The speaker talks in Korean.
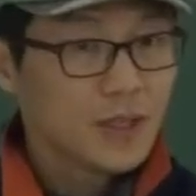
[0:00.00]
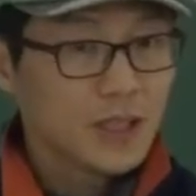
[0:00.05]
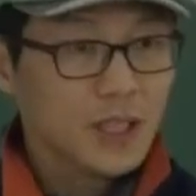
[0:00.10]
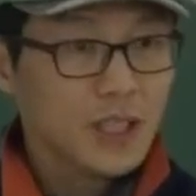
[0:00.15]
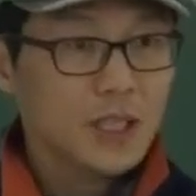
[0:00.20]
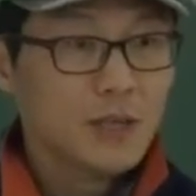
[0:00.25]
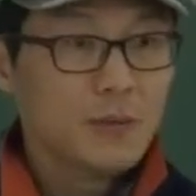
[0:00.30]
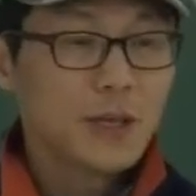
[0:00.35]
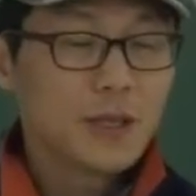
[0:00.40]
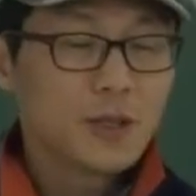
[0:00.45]

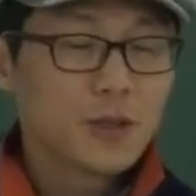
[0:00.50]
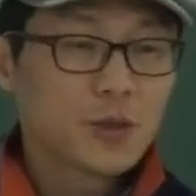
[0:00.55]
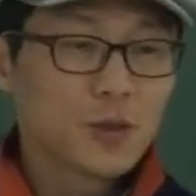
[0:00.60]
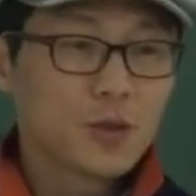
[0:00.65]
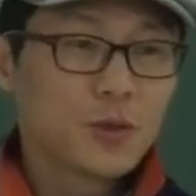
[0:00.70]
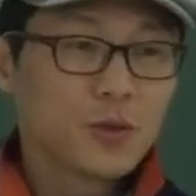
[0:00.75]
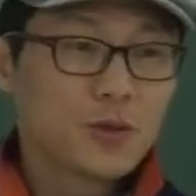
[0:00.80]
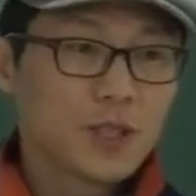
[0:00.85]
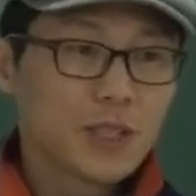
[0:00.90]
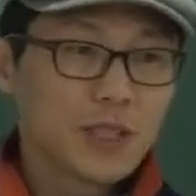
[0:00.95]
일반
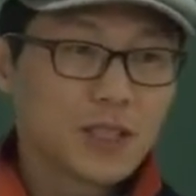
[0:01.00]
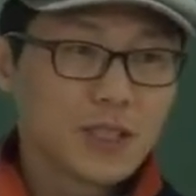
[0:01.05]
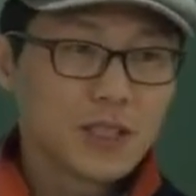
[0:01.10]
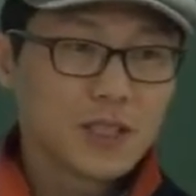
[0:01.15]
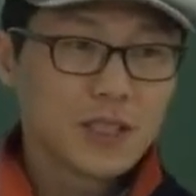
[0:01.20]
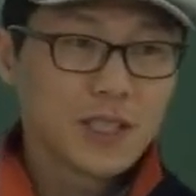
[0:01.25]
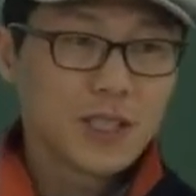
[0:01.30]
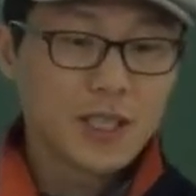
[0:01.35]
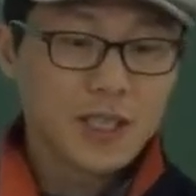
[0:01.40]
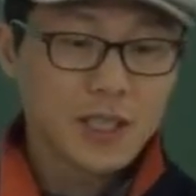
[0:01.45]

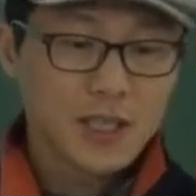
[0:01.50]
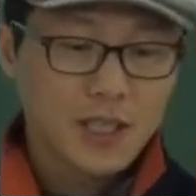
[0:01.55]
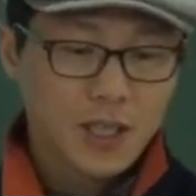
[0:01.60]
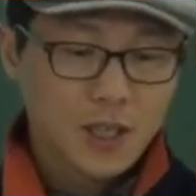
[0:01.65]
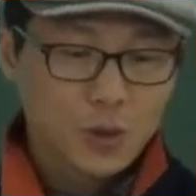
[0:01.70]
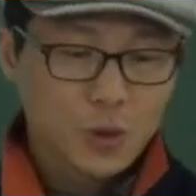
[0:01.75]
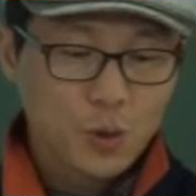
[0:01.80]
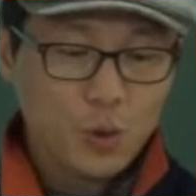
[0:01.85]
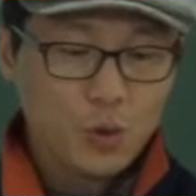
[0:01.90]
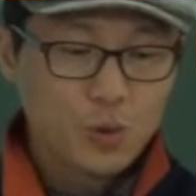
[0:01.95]
조동사든지 간에
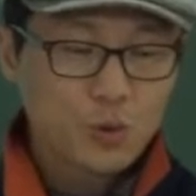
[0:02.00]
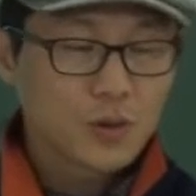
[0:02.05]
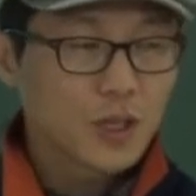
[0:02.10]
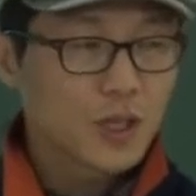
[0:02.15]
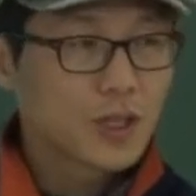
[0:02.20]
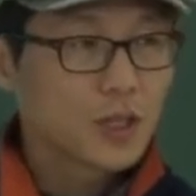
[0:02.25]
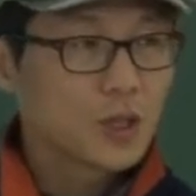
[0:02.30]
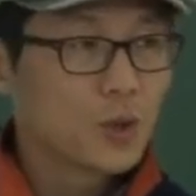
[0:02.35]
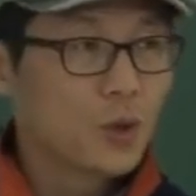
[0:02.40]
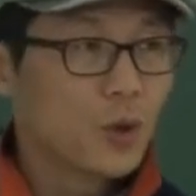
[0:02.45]

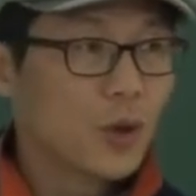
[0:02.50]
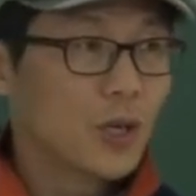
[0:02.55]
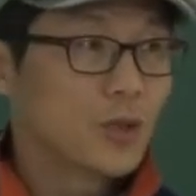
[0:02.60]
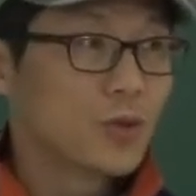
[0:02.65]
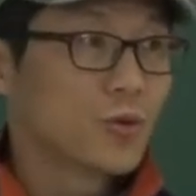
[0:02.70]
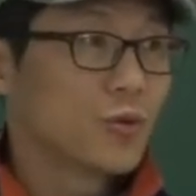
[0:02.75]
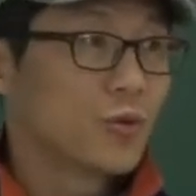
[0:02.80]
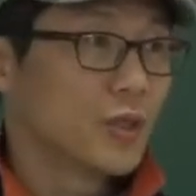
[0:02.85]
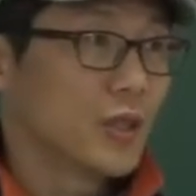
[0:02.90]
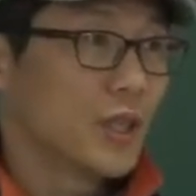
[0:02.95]
동사를
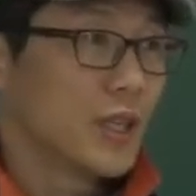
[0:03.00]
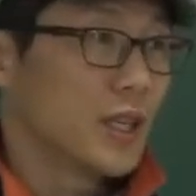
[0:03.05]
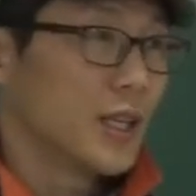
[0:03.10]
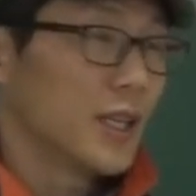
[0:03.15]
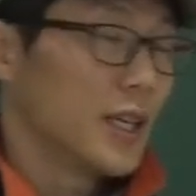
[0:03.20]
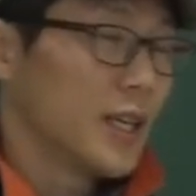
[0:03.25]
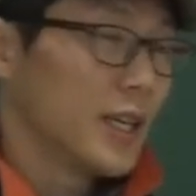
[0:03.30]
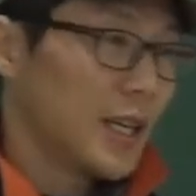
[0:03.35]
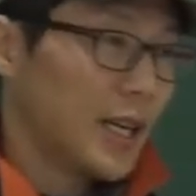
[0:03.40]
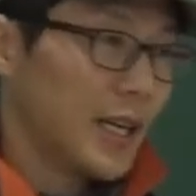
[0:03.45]
도와주는
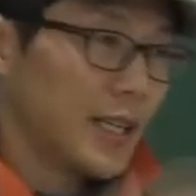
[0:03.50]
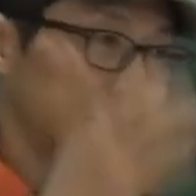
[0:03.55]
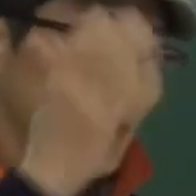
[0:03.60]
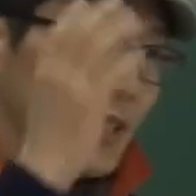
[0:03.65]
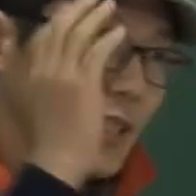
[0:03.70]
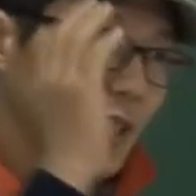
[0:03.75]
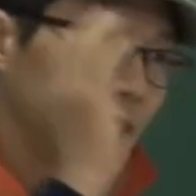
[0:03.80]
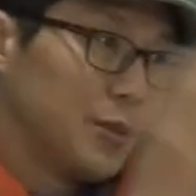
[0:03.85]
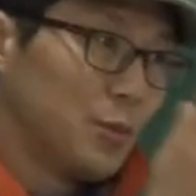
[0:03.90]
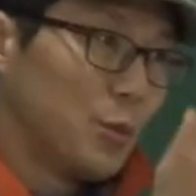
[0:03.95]
게
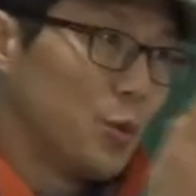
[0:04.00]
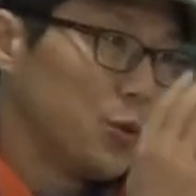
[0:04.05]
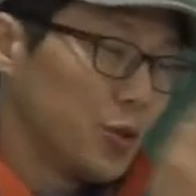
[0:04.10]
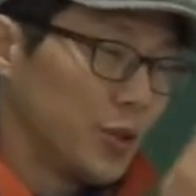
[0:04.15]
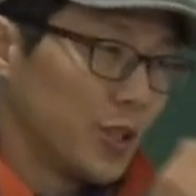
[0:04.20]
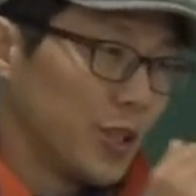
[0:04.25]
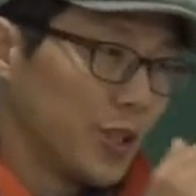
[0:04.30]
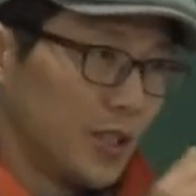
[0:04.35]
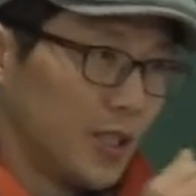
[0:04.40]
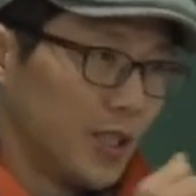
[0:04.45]
가장
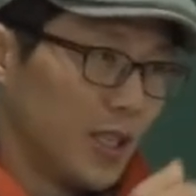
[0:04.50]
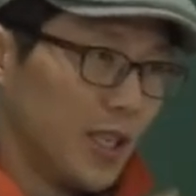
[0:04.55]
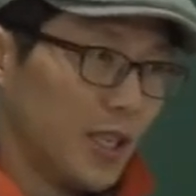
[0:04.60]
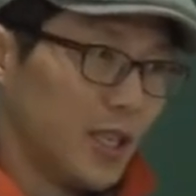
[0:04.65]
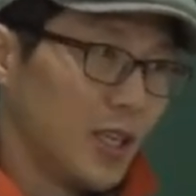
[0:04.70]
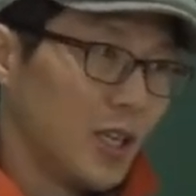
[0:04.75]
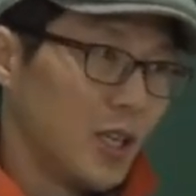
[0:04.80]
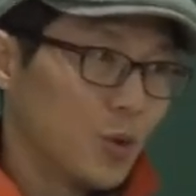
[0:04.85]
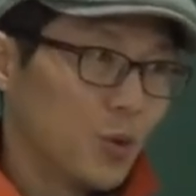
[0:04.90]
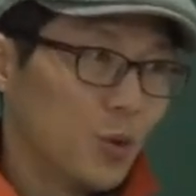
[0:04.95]

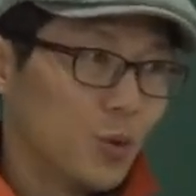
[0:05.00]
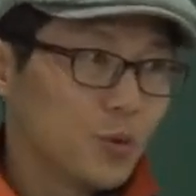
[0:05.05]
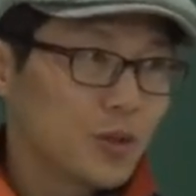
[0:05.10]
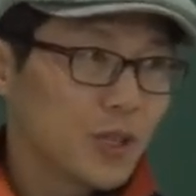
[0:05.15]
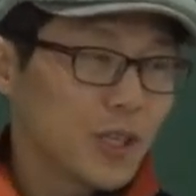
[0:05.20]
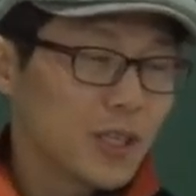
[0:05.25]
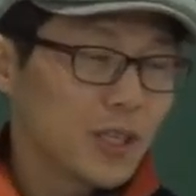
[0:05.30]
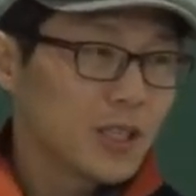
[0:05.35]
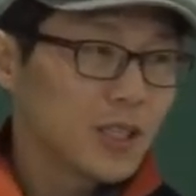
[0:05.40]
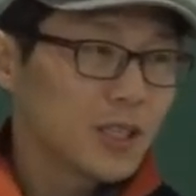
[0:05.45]
기본적인데
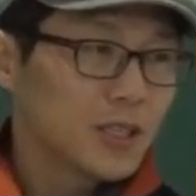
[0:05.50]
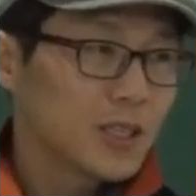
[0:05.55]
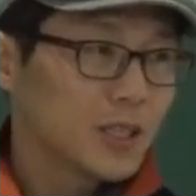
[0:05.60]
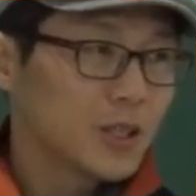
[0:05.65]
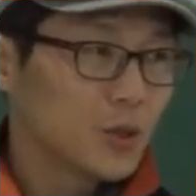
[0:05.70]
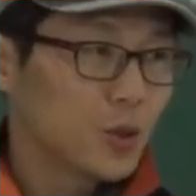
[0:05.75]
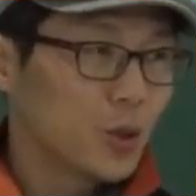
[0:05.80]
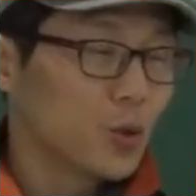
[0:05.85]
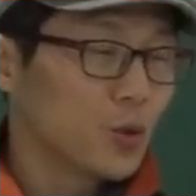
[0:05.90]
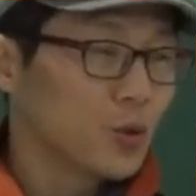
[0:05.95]
동사의
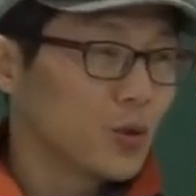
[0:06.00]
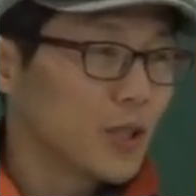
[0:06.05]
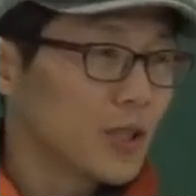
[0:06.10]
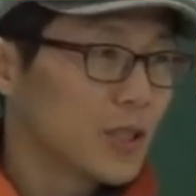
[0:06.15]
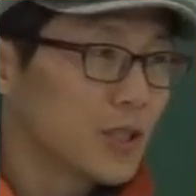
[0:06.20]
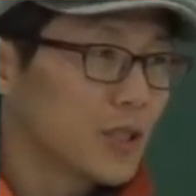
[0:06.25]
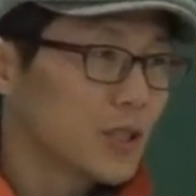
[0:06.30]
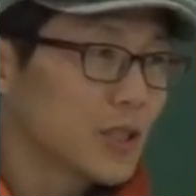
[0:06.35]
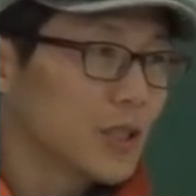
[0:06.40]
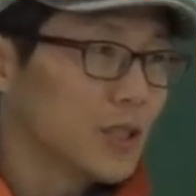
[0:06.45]
특징은 조동사의
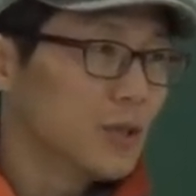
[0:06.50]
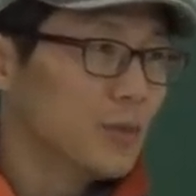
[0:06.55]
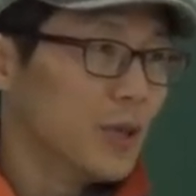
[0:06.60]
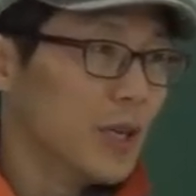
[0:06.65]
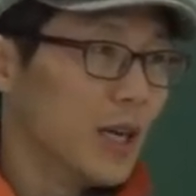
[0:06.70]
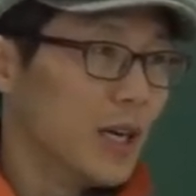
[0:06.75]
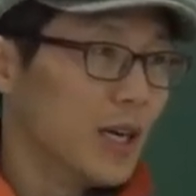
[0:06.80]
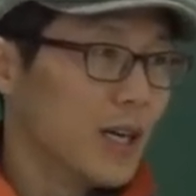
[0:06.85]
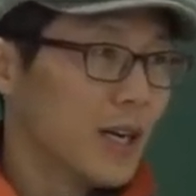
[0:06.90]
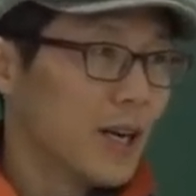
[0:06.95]
특징은
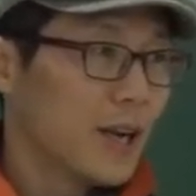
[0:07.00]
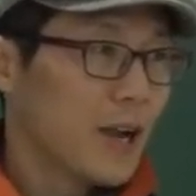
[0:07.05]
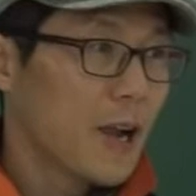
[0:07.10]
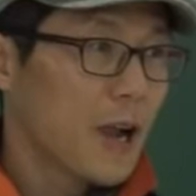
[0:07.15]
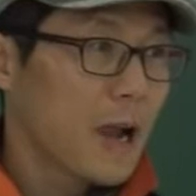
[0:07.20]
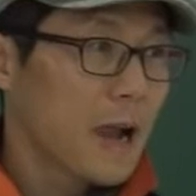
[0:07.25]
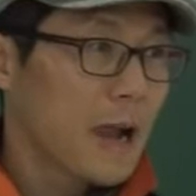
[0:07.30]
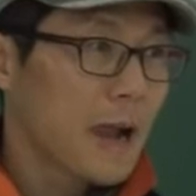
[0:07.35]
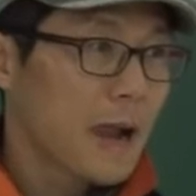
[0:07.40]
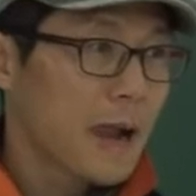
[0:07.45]
뭐야?
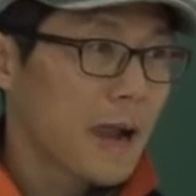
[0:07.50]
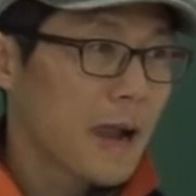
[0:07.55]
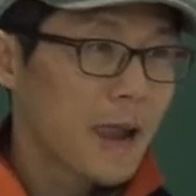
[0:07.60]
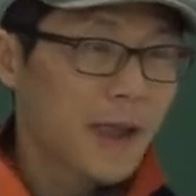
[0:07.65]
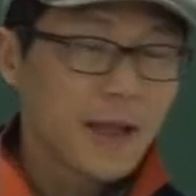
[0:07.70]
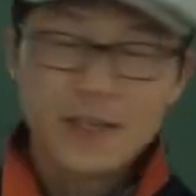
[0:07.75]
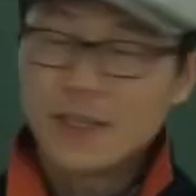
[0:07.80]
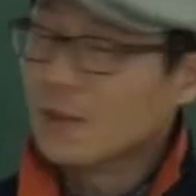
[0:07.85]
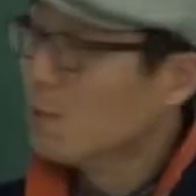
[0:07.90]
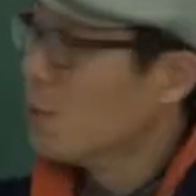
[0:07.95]
이거